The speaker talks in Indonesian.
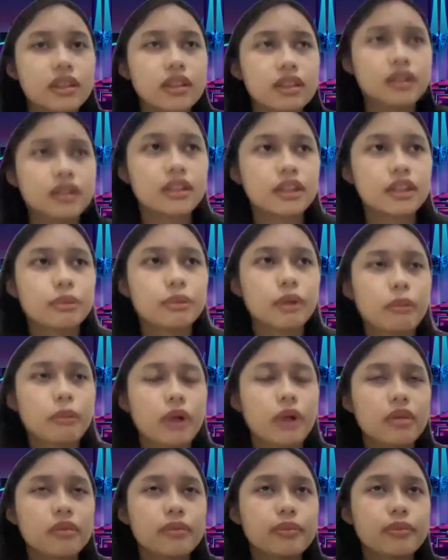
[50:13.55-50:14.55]
dan
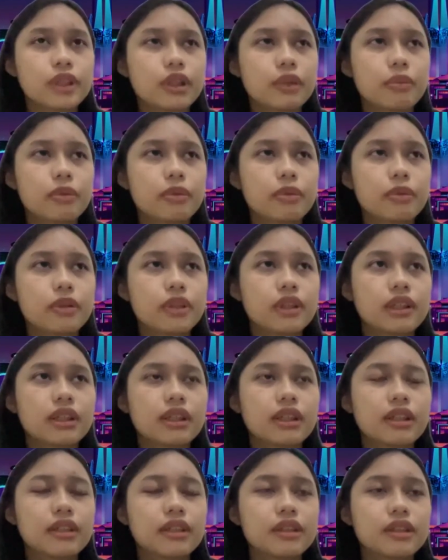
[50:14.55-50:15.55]
memang
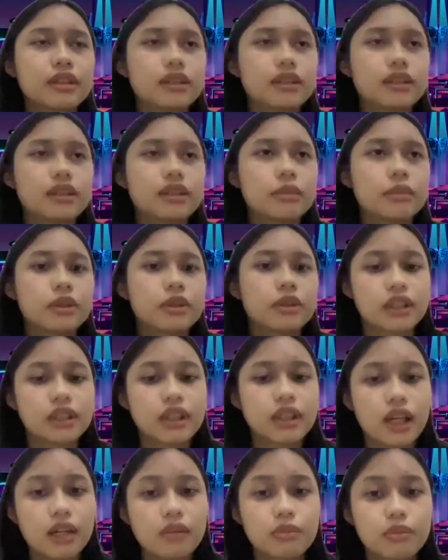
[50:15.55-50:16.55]
benar-benar uh,
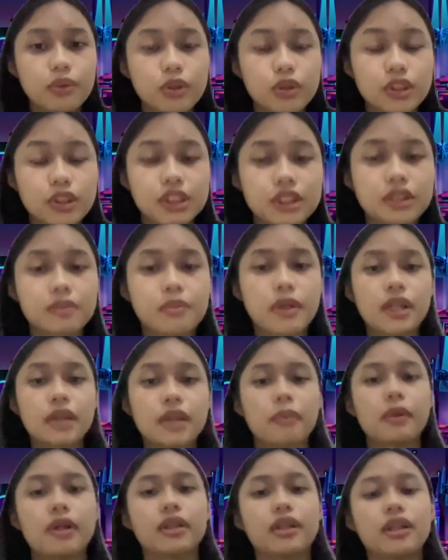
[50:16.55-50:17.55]
menceritakan prosesnya
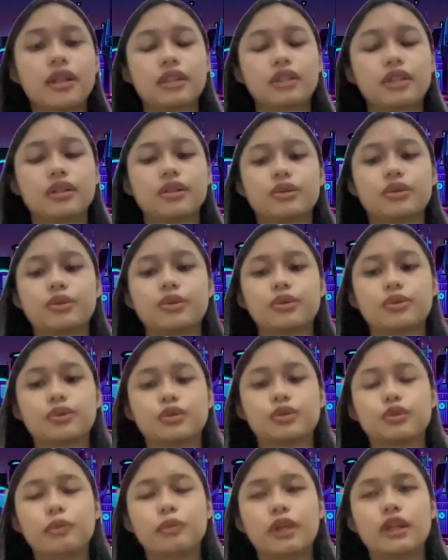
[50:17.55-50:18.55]
bagaimana gitu
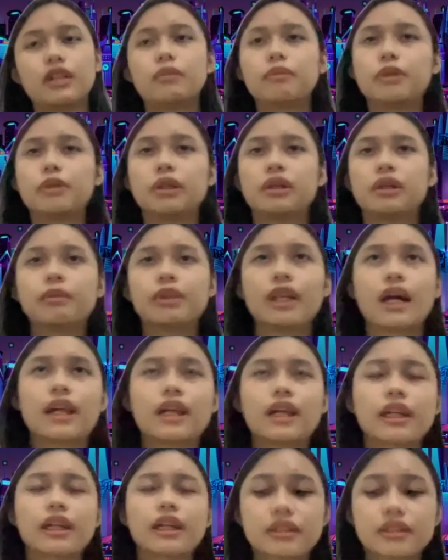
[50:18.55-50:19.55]
supaya lebih
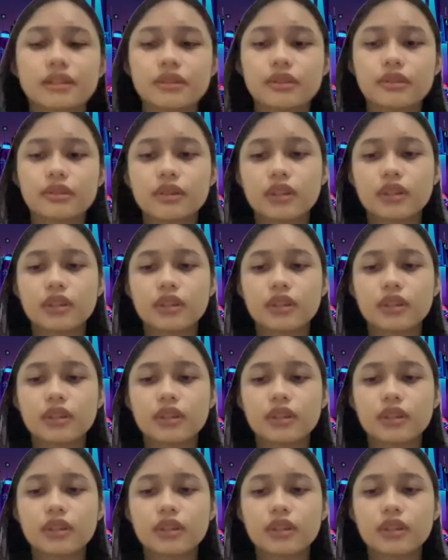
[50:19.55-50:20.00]
menarik gitu.